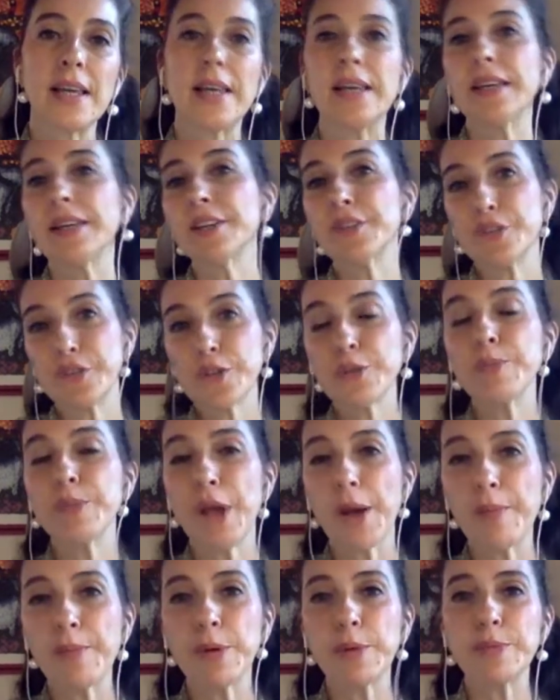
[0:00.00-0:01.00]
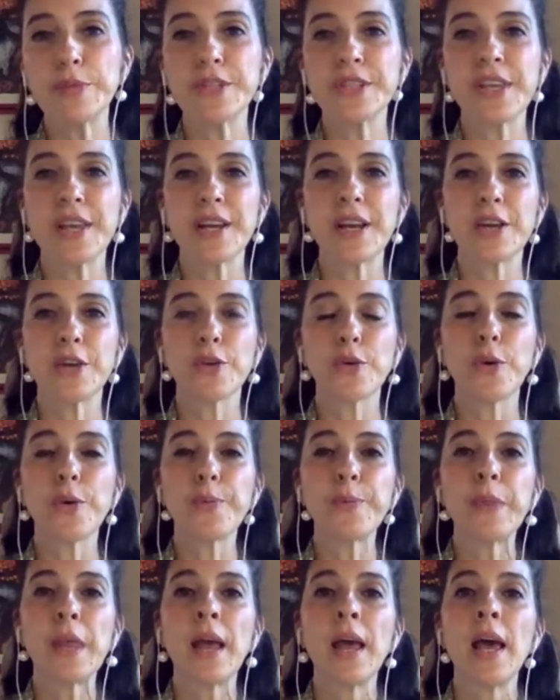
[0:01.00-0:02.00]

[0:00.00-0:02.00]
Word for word: yatırım yapmamız gerekiyor.